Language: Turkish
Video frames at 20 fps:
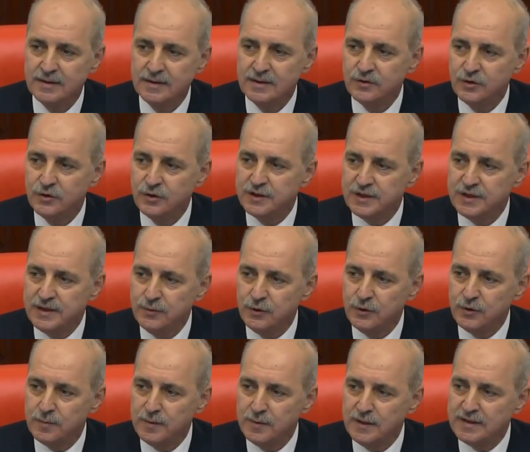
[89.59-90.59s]
Türkiye
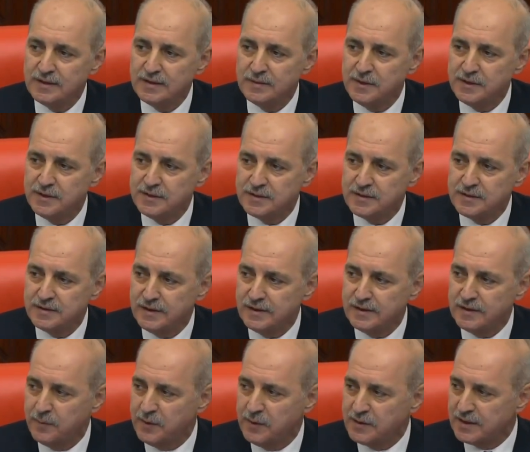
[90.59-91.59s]
Büyük Millet Meclisi'nde
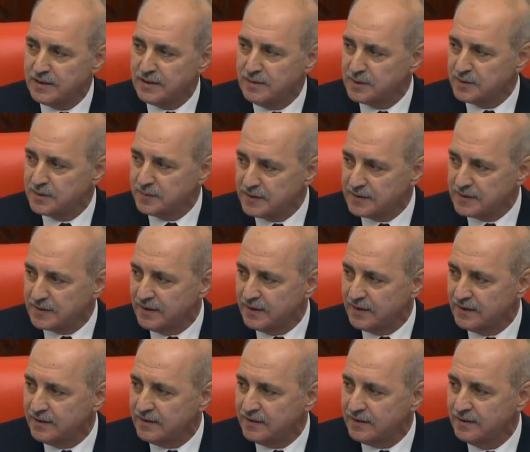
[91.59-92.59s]
yapacağımız
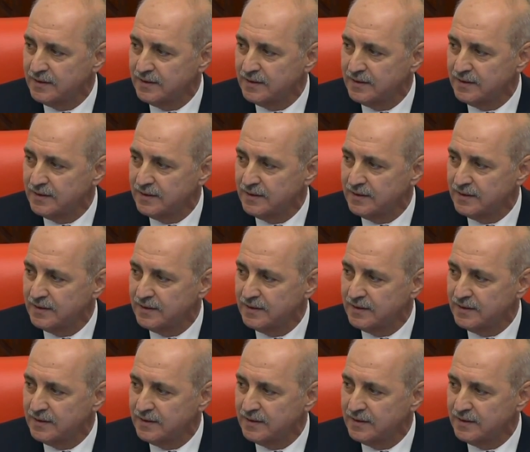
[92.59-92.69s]
mesaide